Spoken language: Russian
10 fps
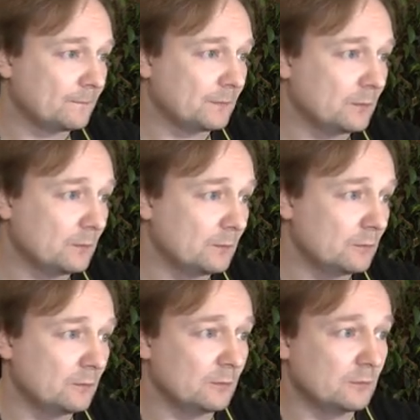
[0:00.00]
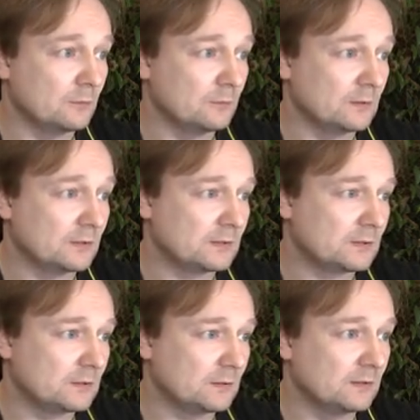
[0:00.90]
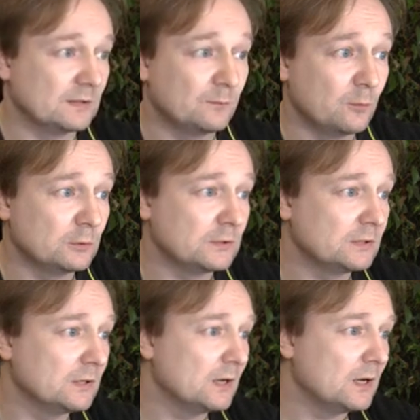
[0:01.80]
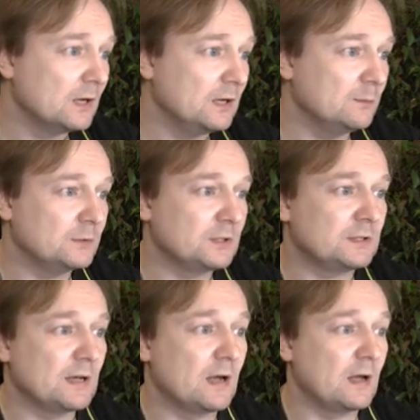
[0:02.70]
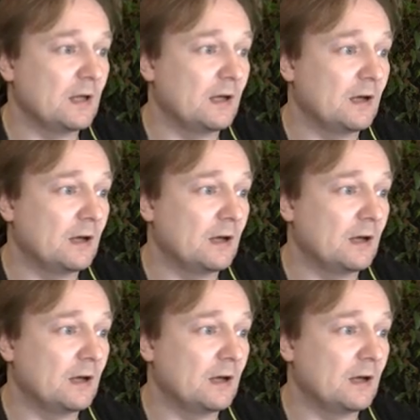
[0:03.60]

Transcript: Ну, у нас NetBoot, Images are,